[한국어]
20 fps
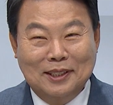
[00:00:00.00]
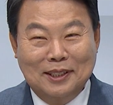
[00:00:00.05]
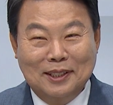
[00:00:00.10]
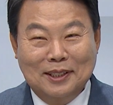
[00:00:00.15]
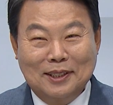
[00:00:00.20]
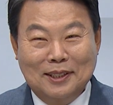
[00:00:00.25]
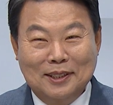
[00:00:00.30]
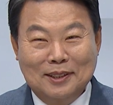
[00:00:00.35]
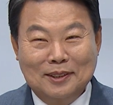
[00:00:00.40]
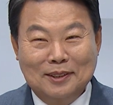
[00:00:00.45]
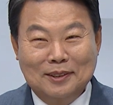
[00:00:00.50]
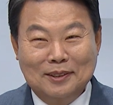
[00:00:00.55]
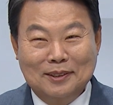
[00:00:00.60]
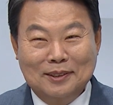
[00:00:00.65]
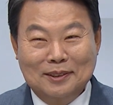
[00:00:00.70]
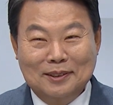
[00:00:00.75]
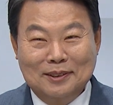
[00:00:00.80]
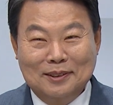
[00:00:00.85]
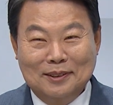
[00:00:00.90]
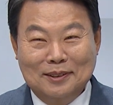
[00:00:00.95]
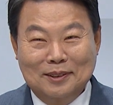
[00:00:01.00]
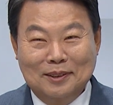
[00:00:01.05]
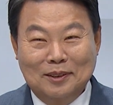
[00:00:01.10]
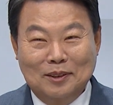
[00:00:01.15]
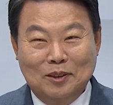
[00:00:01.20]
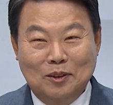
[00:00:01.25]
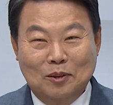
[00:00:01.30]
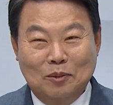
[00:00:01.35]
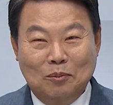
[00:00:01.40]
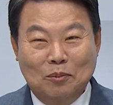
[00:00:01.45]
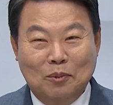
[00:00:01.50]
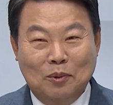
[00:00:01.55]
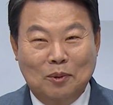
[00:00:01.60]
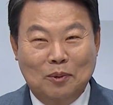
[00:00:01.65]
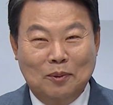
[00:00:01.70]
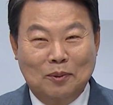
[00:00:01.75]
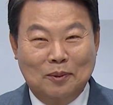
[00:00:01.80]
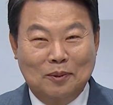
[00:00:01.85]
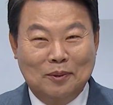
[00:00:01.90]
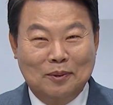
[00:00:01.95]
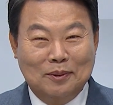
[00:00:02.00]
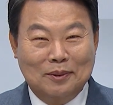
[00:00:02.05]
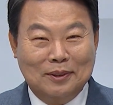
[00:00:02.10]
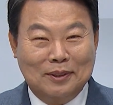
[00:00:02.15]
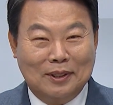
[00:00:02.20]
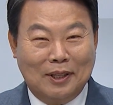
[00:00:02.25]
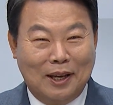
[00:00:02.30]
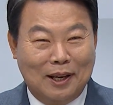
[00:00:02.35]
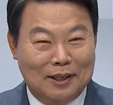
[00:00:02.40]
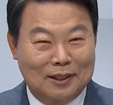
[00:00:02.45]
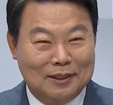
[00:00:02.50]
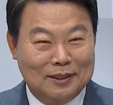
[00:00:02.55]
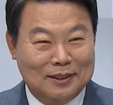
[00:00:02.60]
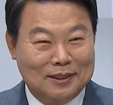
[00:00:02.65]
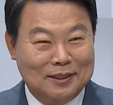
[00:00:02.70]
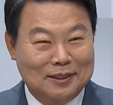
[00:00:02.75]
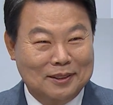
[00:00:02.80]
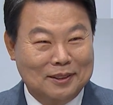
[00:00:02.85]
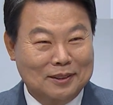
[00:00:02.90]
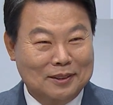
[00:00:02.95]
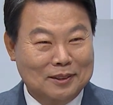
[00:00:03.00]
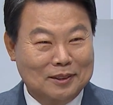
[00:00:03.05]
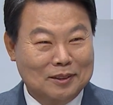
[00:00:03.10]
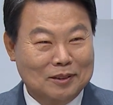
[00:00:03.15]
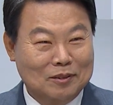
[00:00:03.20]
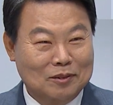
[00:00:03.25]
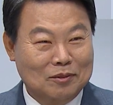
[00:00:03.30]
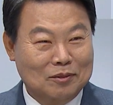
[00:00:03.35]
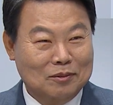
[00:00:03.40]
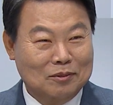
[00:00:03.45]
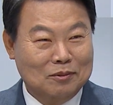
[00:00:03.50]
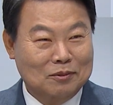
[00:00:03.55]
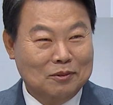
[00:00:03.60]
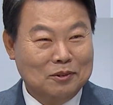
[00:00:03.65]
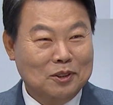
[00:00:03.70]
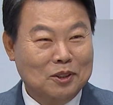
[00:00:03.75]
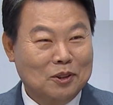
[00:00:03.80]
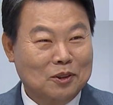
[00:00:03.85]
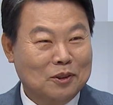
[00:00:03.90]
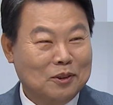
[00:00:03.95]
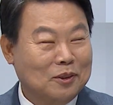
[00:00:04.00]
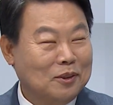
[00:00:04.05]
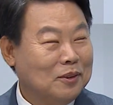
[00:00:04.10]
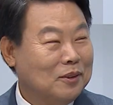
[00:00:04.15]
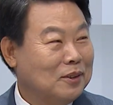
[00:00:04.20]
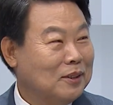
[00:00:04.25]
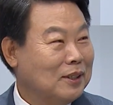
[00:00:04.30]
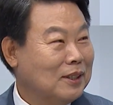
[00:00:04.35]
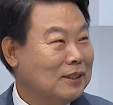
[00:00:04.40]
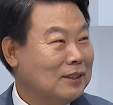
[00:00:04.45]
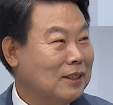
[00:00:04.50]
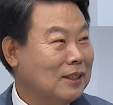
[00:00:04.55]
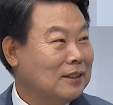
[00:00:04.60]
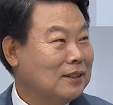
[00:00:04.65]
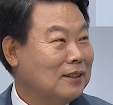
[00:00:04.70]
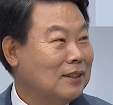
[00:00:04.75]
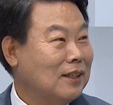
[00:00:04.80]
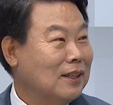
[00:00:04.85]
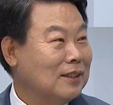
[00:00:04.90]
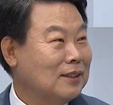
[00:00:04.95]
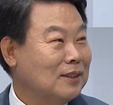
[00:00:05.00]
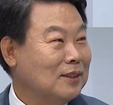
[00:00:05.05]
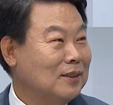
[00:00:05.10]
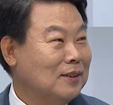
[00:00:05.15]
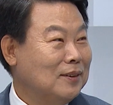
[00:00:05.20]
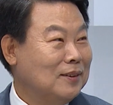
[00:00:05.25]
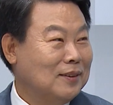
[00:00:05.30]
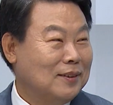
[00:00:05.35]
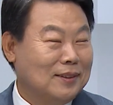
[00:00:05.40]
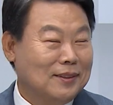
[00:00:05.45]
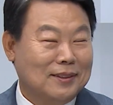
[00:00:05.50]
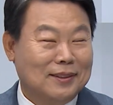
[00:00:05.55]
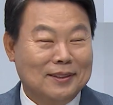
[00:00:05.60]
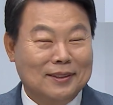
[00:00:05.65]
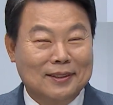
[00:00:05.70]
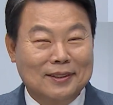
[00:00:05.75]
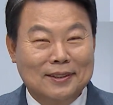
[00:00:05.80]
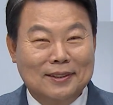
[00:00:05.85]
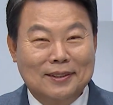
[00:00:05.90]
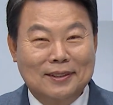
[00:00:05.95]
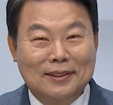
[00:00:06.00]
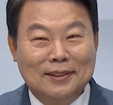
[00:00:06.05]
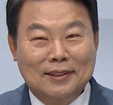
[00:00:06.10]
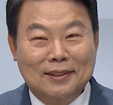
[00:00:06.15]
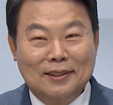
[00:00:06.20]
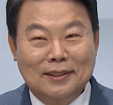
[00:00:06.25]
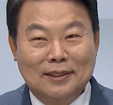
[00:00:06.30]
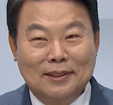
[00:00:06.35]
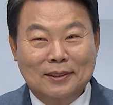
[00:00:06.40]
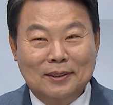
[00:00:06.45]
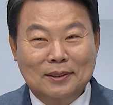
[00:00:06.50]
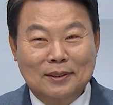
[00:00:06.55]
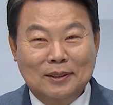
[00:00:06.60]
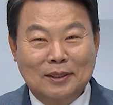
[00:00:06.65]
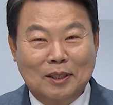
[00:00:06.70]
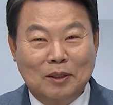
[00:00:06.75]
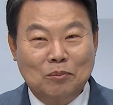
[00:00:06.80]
되니까 이제 뭐 다 그런 우려 어느 게 싹 들어갔지요. 그래서 이제